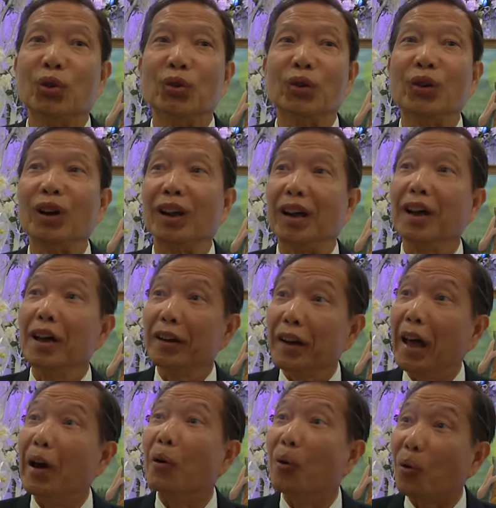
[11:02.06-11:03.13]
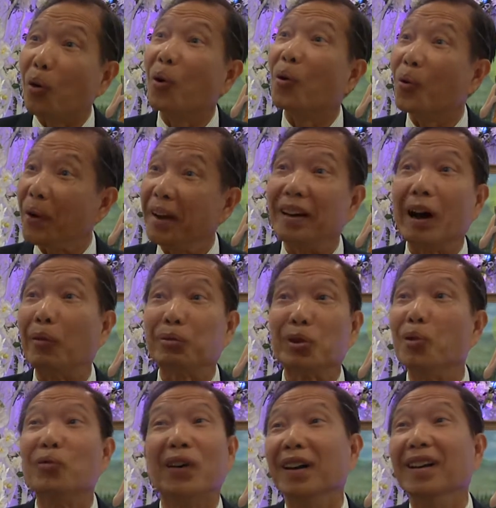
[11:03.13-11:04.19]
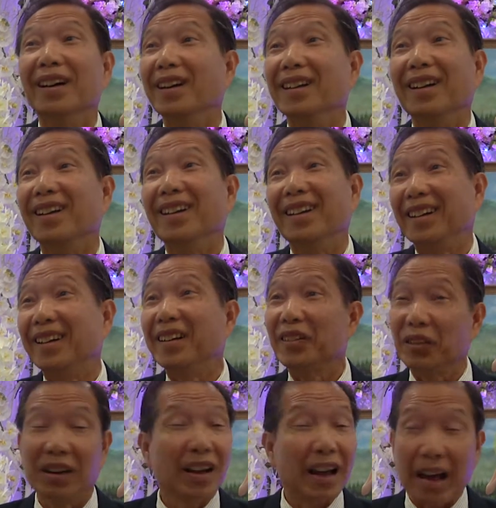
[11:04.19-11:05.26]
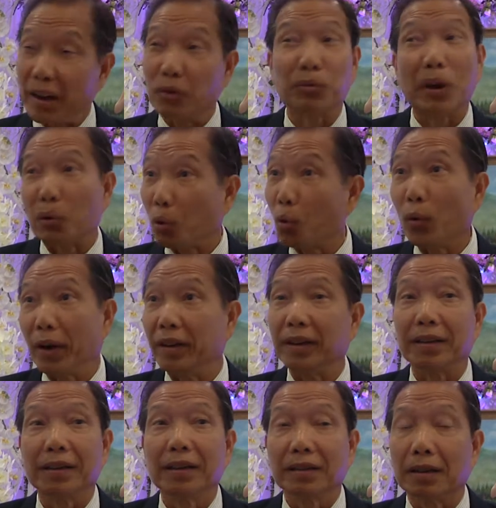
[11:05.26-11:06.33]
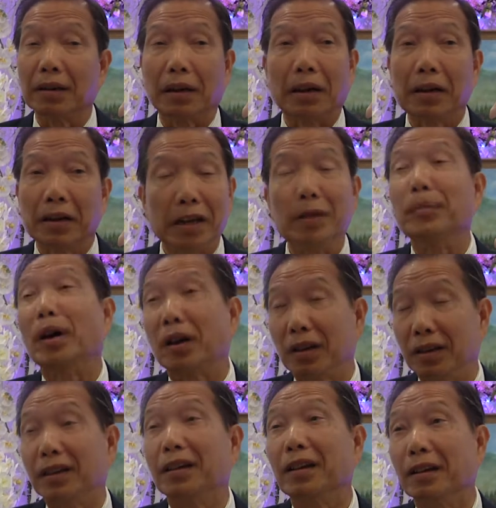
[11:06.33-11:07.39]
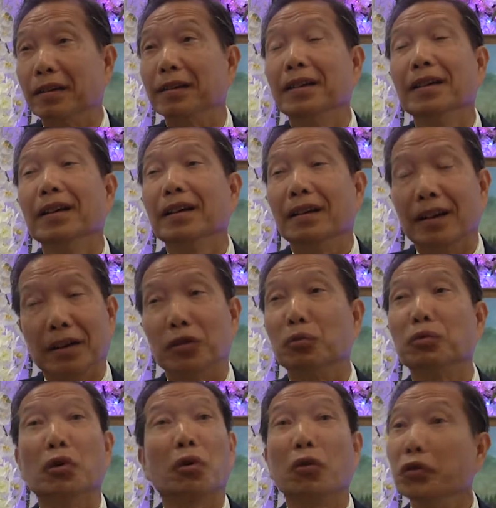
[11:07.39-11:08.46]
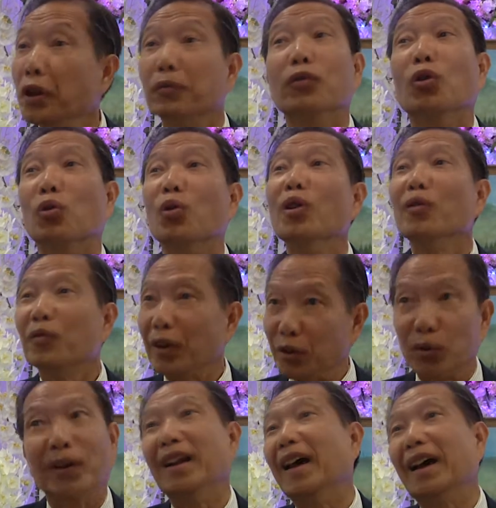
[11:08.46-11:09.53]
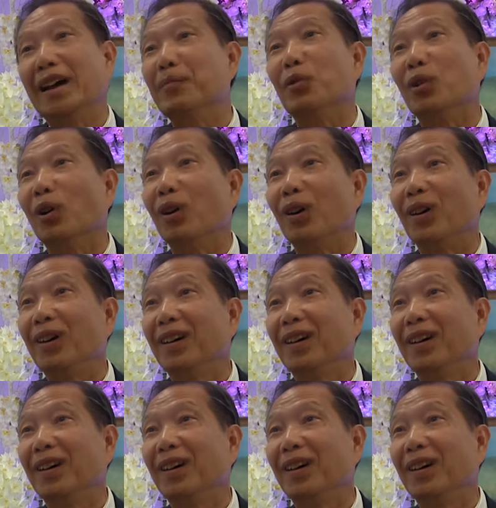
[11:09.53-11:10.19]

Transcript: tôi nói là đều có quyền học chứ không phải là là là, là ai cũng đều có quyền hết tức là khi mà người ta tới là chúng tôi có nhiệm vụ phải truyền lại cái môn đó